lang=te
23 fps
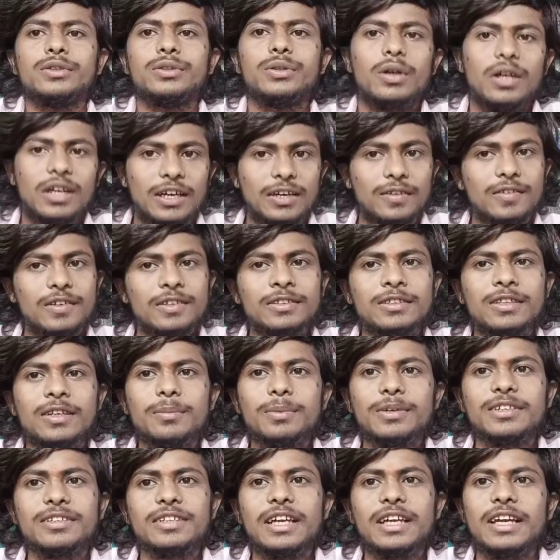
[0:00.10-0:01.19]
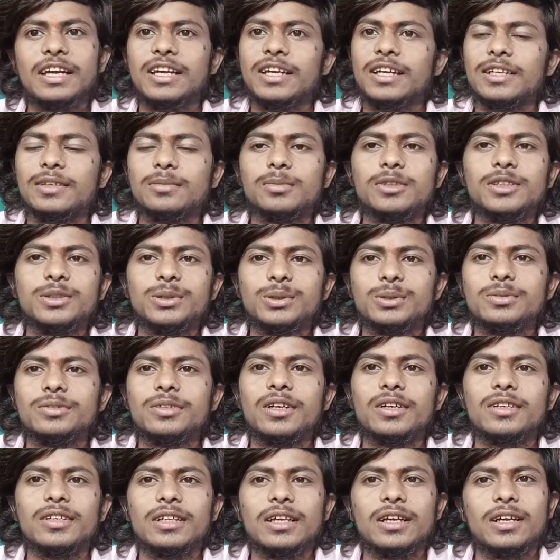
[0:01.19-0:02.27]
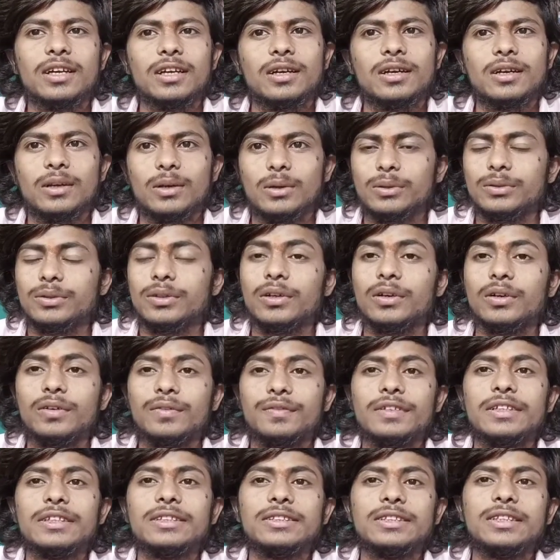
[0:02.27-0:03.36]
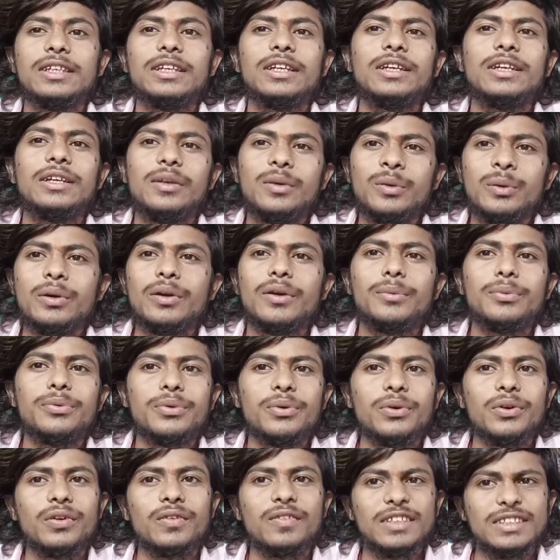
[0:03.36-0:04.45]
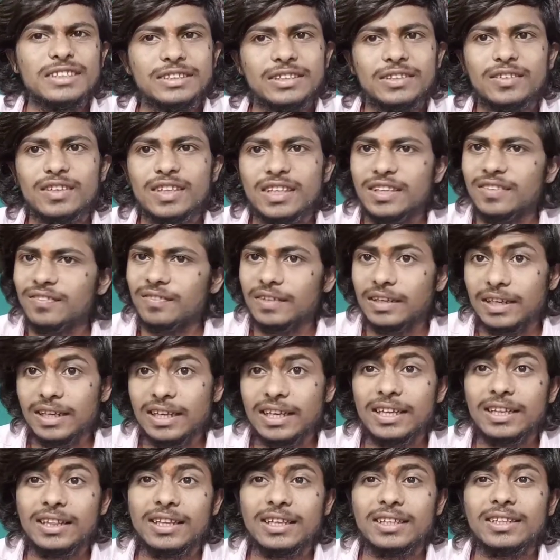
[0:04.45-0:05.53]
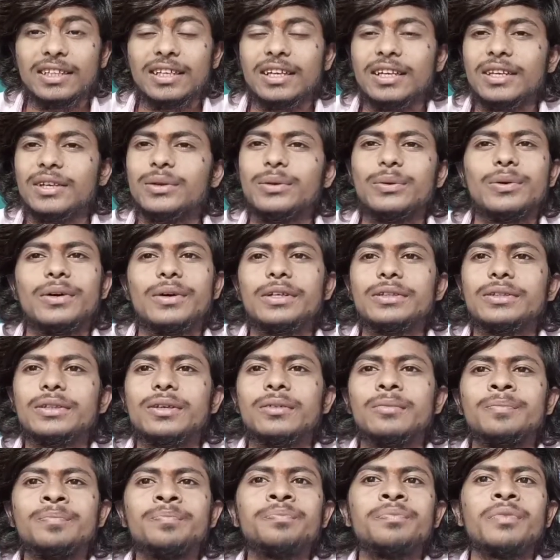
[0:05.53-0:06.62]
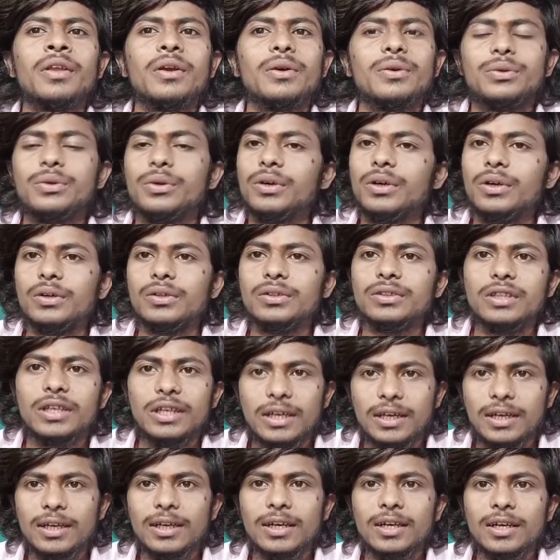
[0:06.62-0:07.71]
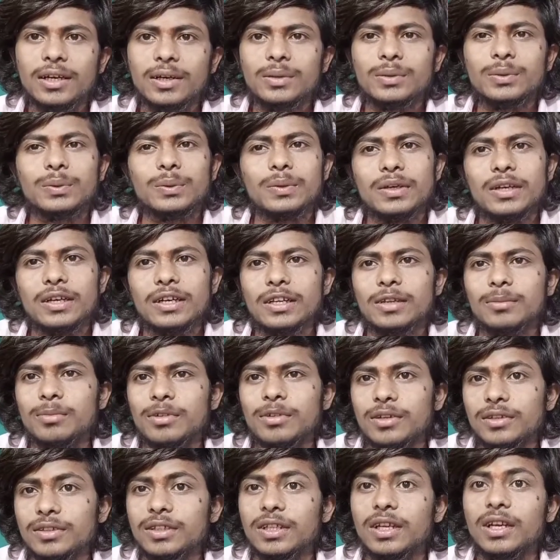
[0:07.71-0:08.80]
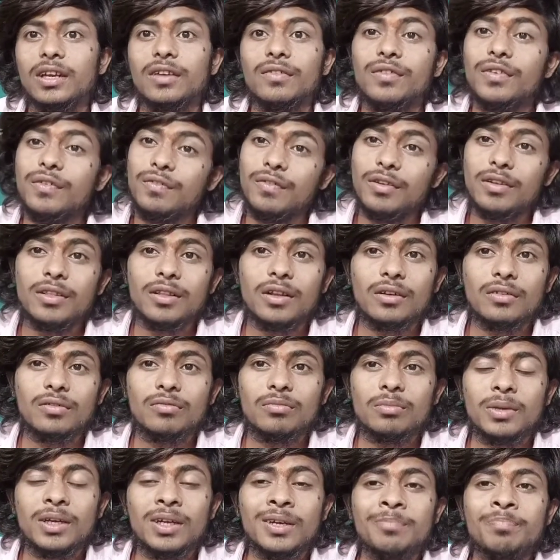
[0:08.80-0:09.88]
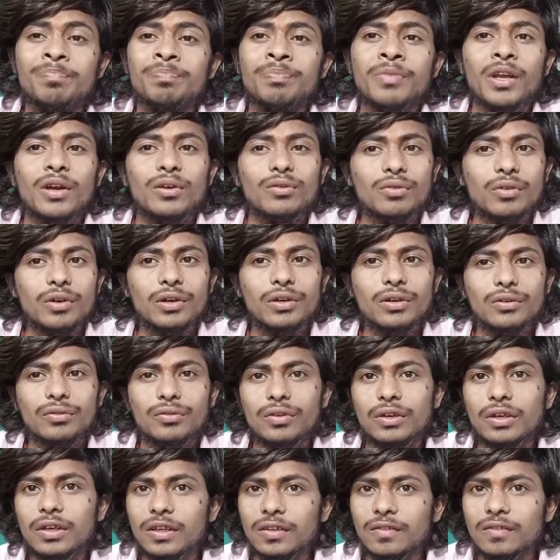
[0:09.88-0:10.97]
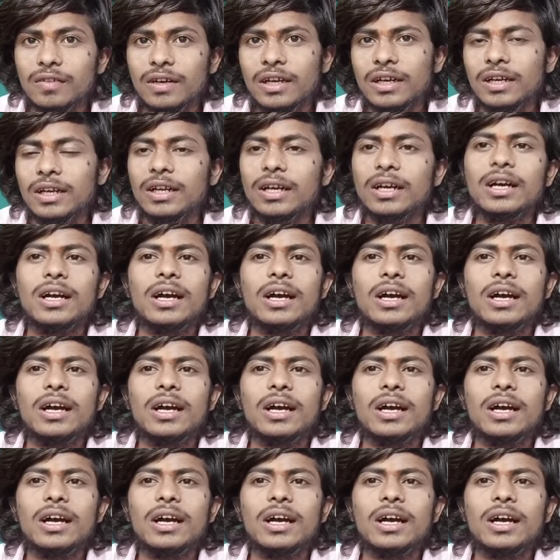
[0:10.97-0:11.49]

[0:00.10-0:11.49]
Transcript: సో హాయ్ ఫ్రెండ్స్ నా పేరు గ్రాండ్ మీరు చూస్తున్నారు గ్రాండ్ టెక్ తెలుగు ఫ్రెండ్స్ డీటీ ఎపిసోడ్ వన్ సెవెంటీ వన్కి అయితే అందరికీ స్వాగతం సో ఈరోజు డేట్ కనుక చూసుకున్నట్టయితే మనకు వచ్చేసరికి ఫిఫ్టీన్త్ ఆఫ్ మే ట్వంటీ ట్వంటీ వన్